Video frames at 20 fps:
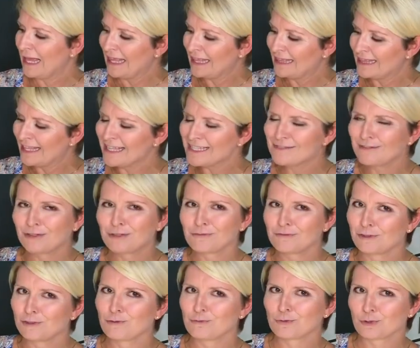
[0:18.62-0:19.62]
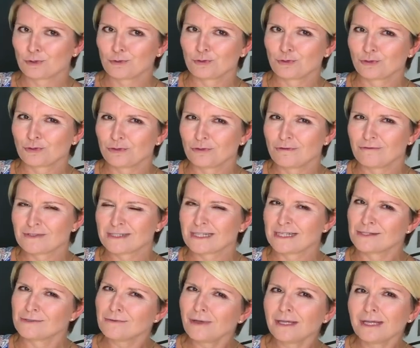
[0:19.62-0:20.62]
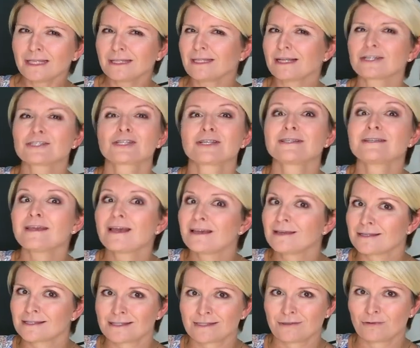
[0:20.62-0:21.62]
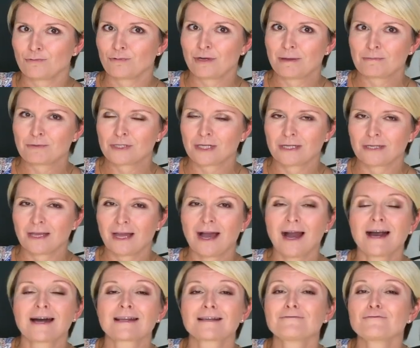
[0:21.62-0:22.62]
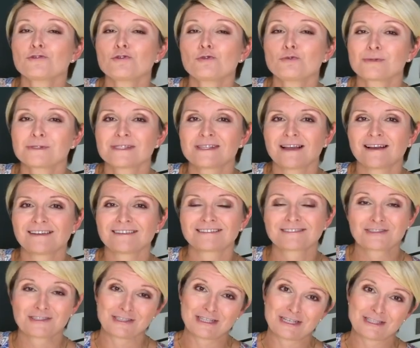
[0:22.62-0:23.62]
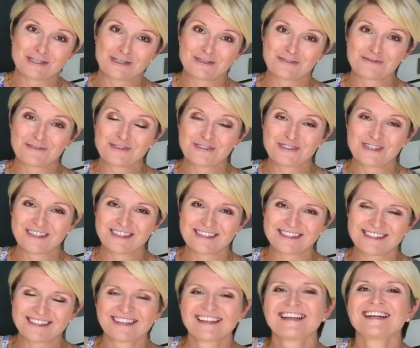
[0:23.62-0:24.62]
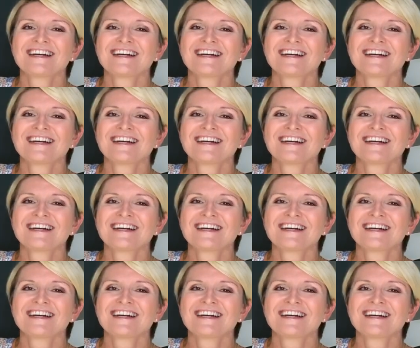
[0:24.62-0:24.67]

Nazwa nowego produktu wskazuje jednak, że nie jest to ulepszenie, a rewolucja. Czy tak rzeczywiście jest?